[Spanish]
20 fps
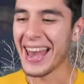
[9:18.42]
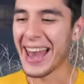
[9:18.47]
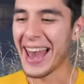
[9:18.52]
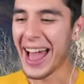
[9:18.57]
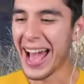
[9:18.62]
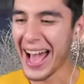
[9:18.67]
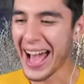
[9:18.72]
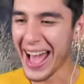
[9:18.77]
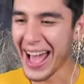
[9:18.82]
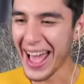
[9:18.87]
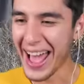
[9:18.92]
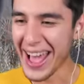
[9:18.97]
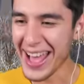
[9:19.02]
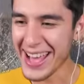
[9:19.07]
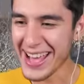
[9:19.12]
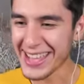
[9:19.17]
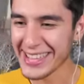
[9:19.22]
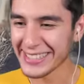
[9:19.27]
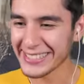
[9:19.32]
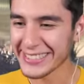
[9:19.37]

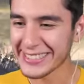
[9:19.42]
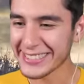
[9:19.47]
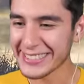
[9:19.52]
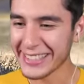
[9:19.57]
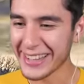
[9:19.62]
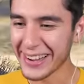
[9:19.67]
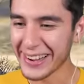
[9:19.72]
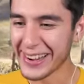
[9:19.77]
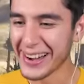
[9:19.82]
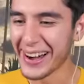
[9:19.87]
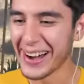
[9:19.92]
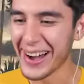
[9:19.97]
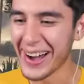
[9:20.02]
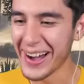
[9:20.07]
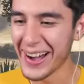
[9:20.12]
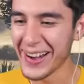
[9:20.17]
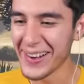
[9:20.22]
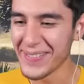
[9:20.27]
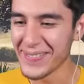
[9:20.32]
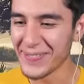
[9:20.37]
las
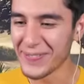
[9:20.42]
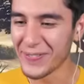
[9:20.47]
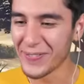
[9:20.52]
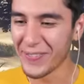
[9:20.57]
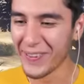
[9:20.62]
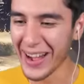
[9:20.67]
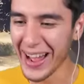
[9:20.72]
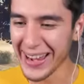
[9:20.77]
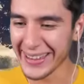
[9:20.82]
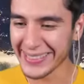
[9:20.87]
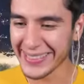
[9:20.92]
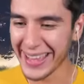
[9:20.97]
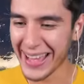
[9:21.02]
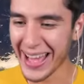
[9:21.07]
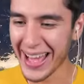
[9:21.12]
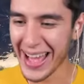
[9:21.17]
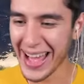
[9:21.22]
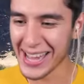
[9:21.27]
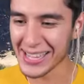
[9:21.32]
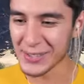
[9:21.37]
compras
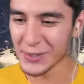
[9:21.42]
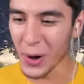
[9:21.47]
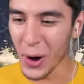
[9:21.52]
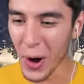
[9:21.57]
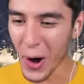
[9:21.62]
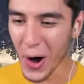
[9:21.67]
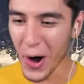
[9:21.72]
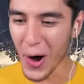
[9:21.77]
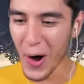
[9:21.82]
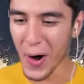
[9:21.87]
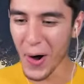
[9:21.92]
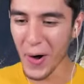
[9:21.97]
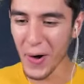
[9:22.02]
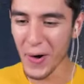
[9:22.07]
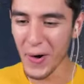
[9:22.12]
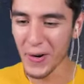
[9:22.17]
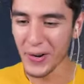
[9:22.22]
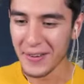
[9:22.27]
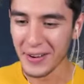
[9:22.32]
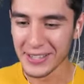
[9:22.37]
puertas.
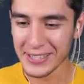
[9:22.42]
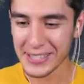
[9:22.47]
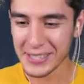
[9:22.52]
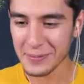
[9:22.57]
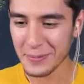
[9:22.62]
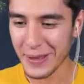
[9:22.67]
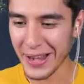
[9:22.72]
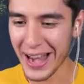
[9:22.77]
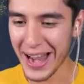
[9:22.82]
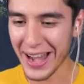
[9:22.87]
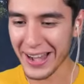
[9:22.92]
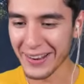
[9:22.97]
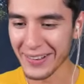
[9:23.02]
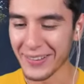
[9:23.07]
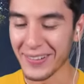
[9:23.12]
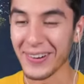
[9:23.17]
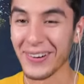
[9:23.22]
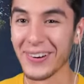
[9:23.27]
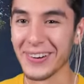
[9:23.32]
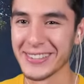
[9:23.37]
Vamos a esperar
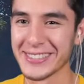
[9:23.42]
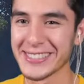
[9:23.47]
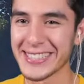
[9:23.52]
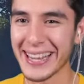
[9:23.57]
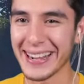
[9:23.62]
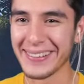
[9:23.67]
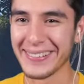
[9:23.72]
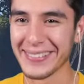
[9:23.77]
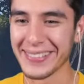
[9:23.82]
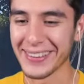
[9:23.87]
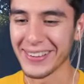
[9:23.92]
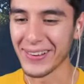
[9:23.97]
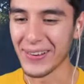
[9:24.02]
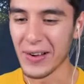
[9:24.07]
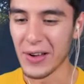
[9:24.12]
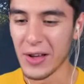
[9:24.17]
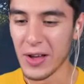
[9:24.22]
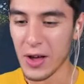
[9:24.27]
un segundo.